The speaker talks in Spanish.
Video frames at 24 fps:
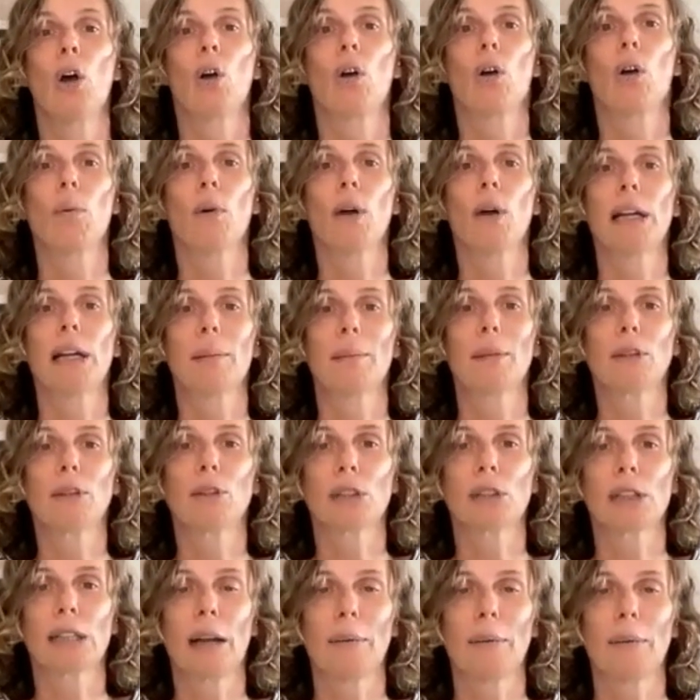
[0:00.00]
como
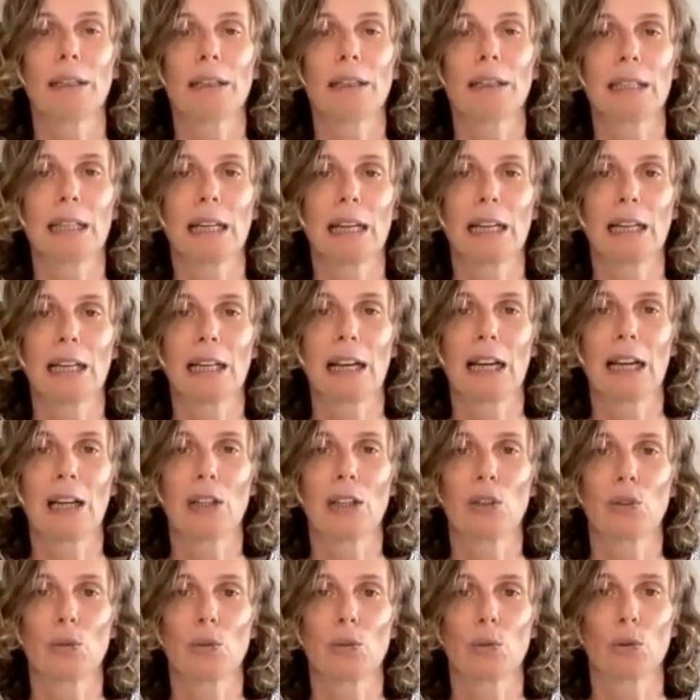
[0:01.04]
elementos claves en,
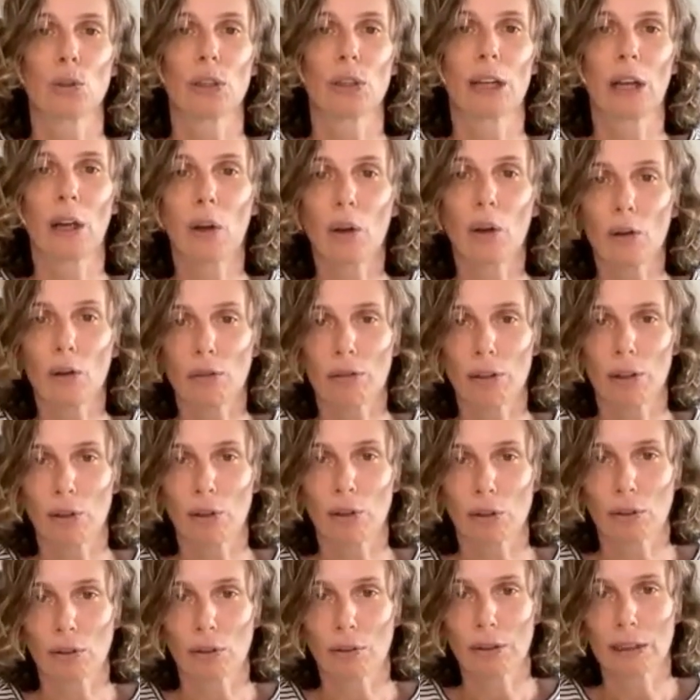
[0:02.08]
sus
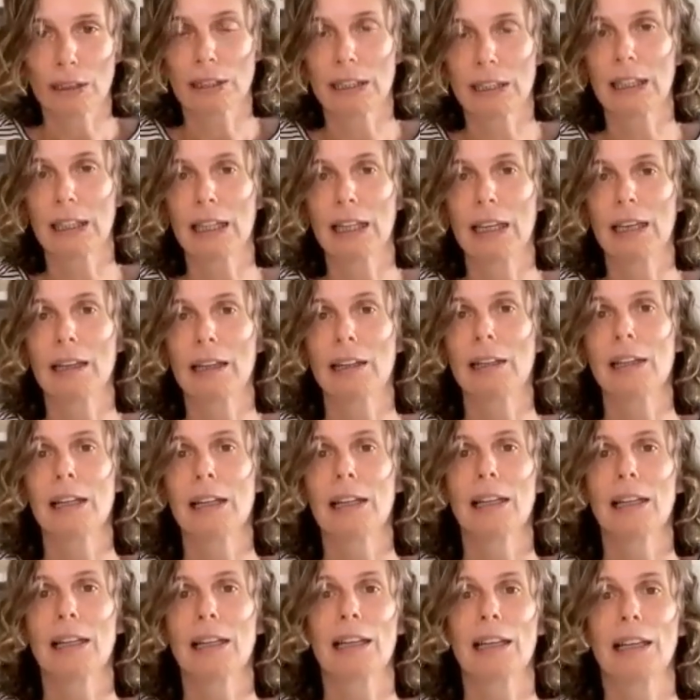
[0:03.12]
negocios, Así que
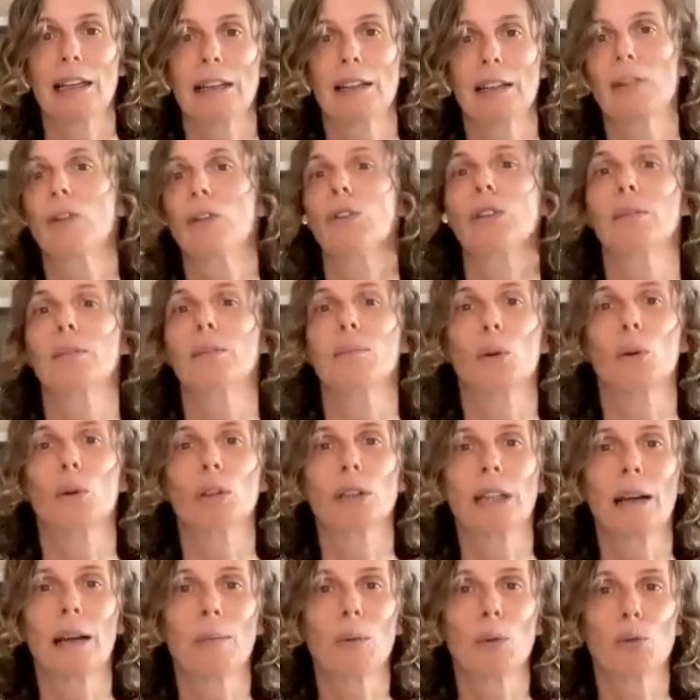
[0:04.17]
eh, nos
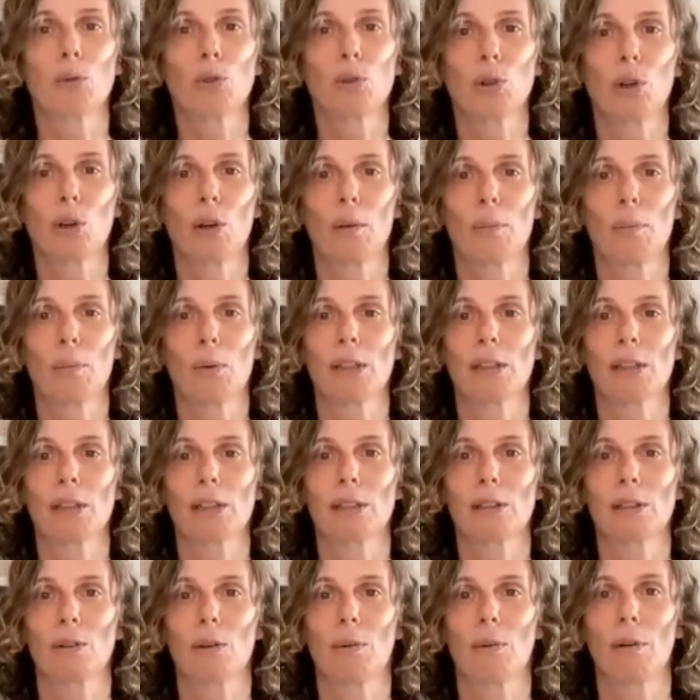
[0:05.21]
importa mucho,
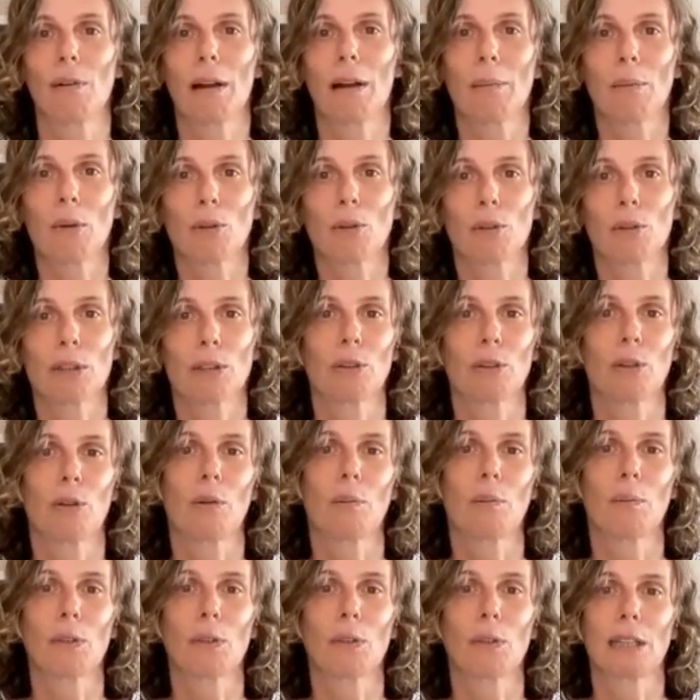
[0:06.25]
pues, como hablamos,
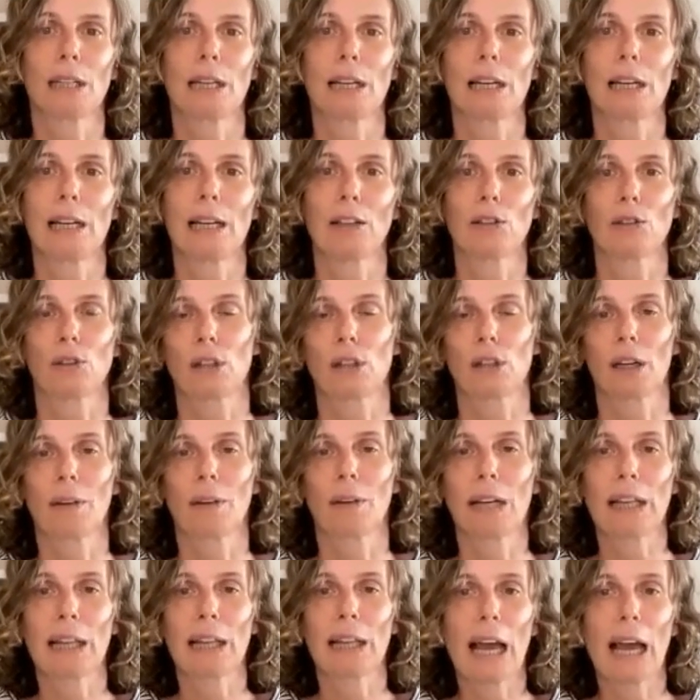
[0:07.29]
eso, pues, la
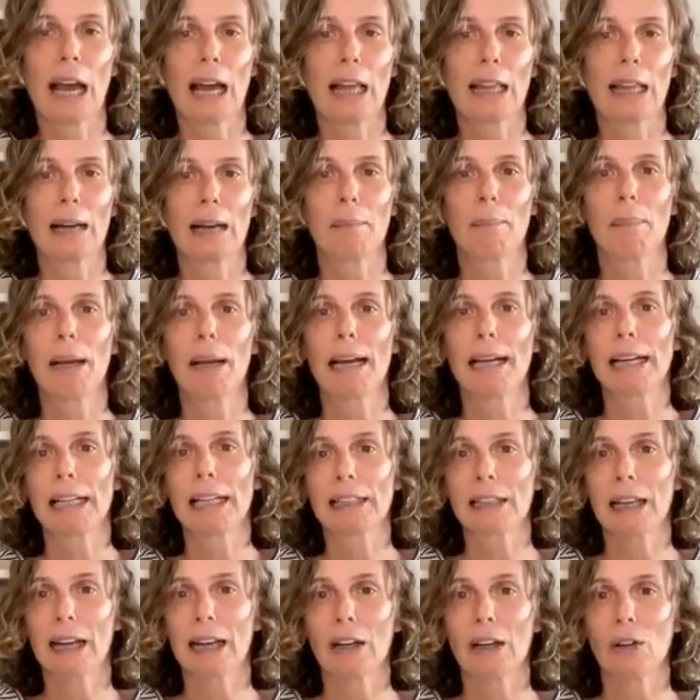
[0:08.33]
sostenibilidad del
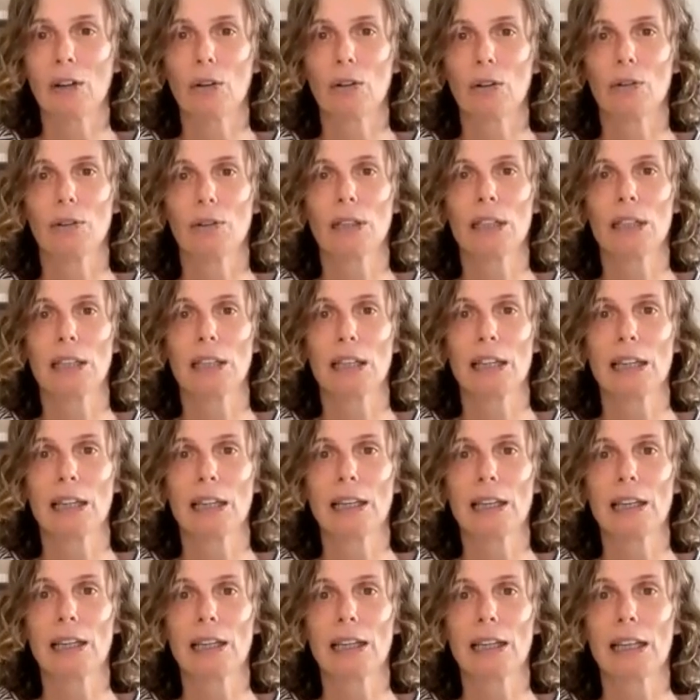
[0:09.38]
planeta, ¿no?
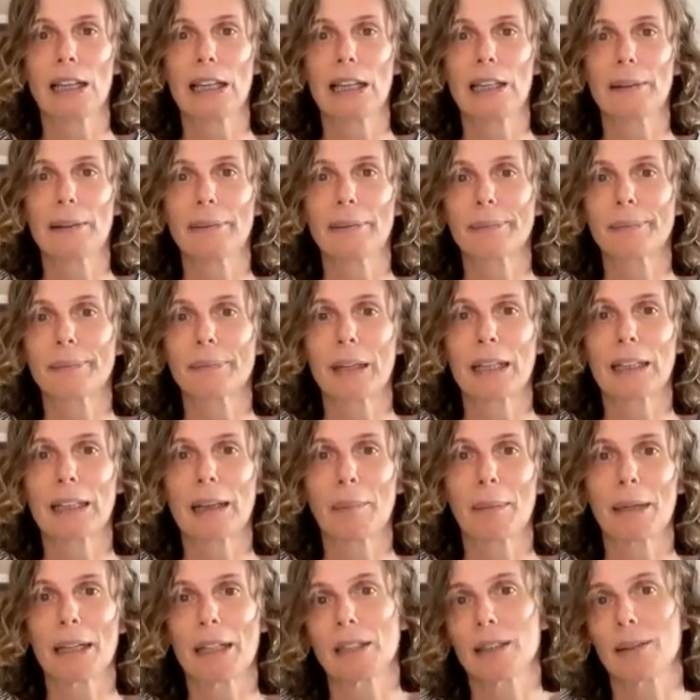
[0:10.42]
y
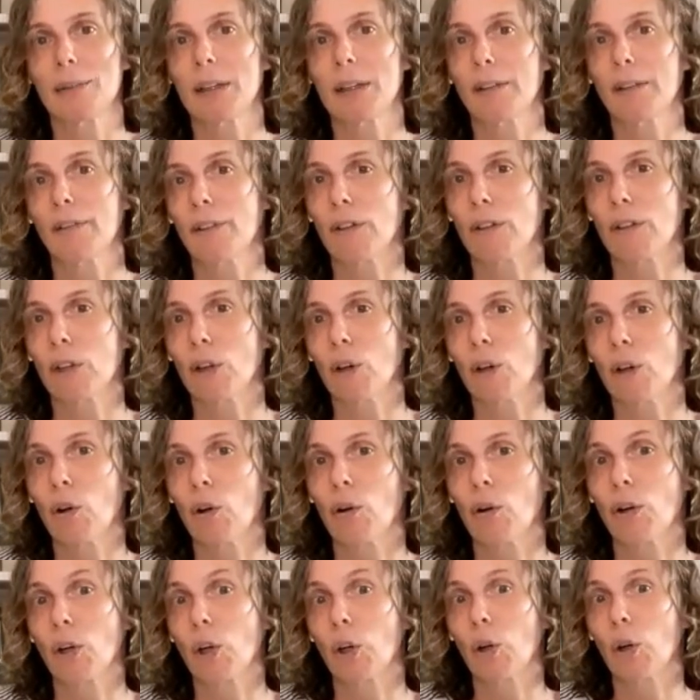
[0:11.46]
también ese
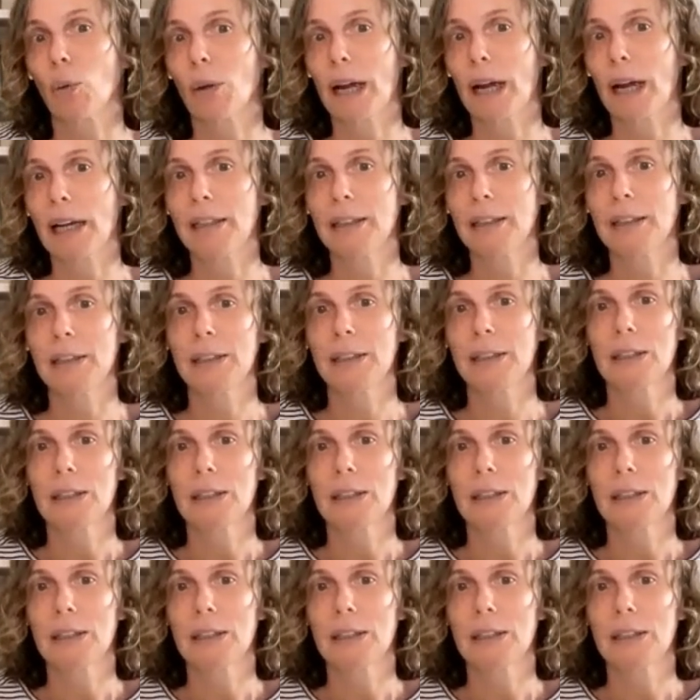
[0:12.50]
beneficio global.